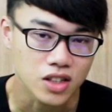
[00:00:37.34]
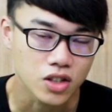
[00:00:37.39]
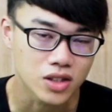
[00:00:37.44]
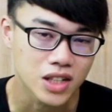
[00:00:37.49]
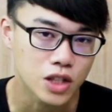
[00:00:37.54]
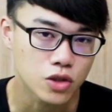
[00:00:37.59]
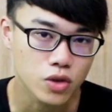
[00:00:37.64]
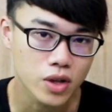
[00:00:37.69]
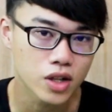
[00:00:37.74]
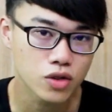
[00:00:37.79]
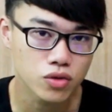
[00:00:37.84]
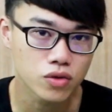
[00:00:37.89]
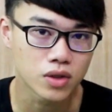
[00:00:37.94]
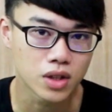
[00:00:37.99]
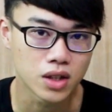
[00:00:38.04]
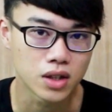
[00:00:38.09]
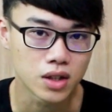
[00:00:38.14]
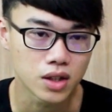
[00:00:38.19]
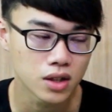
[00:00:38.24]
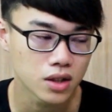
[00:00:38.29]
信有在追
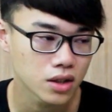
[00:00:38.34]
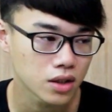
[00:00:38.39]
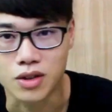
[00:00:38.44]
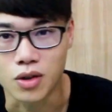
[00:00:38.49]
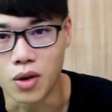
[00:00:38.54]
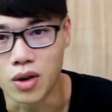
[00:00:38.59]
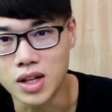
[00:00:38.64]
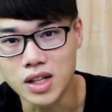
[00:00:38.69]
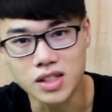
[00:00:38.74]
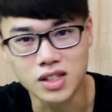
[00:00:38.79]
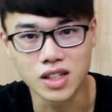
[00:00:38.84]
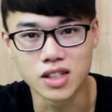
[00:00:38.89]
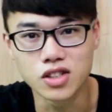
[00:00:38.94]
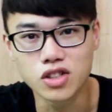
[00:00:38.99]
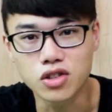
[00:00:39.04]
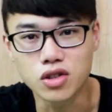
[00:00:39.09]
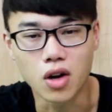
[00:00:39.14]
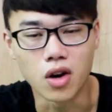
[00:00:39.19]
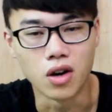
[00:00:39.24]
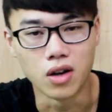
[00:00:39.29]
剧的呢，懂意思的
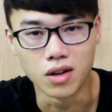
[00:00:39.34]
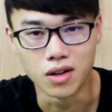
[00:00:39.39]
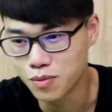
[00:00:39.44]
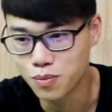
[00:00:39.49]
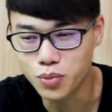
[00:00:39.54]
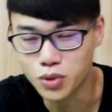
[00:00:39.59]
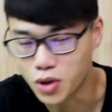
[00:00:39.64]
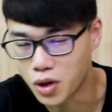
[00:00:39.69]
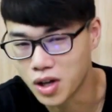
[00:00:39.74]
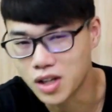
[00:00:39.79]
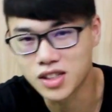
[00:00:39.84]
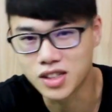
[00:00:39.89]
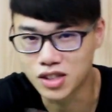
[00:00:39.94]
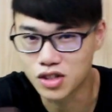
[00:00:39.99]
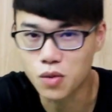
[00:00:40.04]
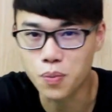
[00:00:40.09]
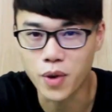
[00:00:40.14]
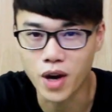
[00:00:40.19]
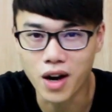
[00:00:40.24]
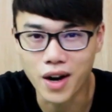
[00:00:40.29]
是懂，不懂意思
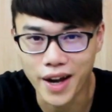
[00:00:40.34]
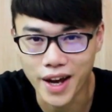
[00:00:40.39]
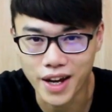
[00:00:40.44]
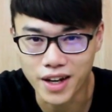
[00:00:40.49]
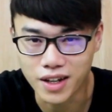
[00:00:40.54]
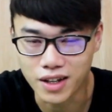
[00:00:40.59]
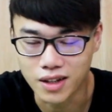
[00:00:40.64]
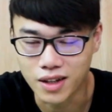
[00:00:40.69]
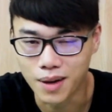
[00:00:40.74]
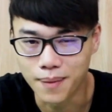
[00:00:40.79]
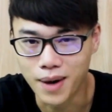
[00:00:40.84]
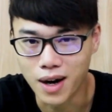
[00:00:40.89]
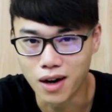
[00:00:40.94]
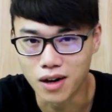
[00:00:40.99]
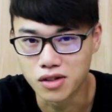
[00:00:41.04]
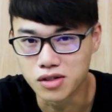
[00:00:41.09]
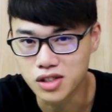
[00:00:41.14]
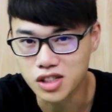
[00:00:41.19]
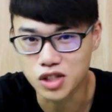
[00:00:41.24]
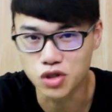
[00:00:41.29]
就不要雷，你好不
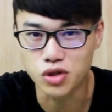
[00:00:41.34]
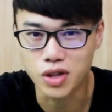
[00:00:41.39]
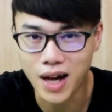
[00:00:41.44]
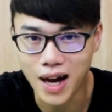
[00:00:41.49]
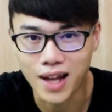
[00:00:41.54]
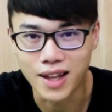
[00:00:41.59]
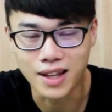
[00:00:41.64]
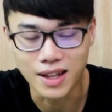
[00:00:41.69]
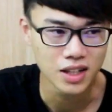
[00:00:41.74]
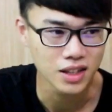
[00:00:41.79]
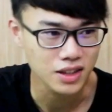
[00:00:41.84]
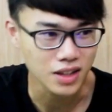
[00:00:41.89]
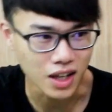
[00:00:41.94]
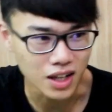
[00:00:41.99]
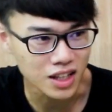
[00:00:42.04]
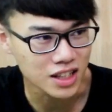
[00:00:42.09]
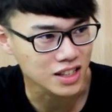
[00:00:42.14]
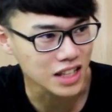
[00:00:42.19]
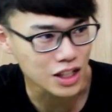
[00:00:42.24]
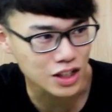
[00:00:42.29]
好？自己去看。
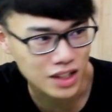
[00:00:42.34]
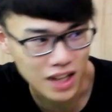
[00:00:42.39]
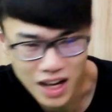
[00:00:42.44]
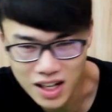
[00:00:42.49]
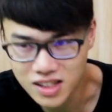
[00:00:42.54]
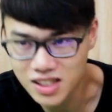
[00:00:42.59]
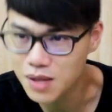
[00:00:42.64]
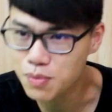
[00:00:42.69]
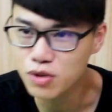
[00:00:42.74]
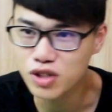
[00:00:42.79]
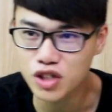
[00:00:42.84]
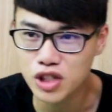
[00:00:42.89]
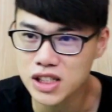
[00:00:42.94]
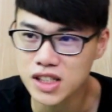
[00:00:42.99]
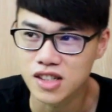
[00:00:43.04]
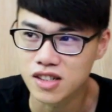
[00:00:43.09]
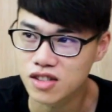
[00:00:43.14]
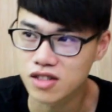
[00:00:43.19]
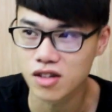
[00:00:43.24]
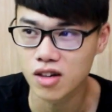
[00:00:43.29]
当你在看这部
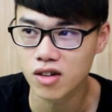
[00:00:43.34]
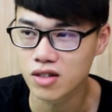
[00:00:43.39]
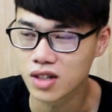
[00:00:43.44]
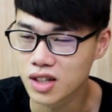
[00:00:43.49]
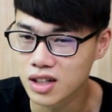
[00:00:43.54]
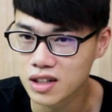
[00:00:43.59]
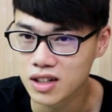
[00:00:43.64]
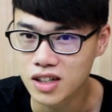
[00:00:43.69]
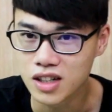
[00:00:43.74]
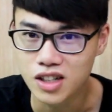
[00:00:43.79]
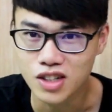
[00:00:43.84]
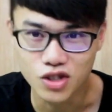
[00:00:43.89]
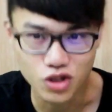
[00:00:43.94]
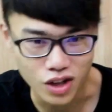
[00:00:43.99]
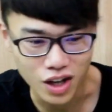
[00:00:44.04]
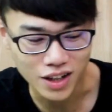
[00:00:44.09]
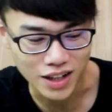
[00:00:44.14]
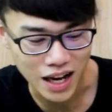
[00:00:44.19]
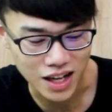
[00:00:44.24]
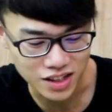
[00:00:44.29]
戏的时候呢，你
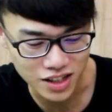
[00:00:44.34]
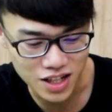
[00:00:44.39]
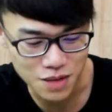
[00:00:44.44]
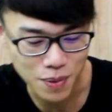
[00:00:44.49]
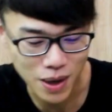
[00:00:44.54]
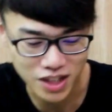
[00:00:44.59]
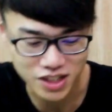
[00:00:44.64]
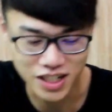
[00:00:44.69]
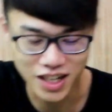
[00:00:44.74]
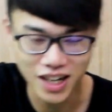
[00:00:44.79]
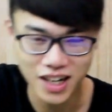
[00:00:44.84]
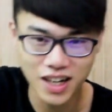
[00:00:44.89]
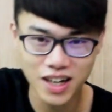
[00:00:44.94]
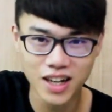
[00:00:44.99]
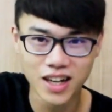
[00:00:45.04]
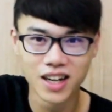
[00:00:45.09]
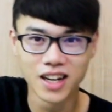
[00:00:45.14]
就要拿着一把枪，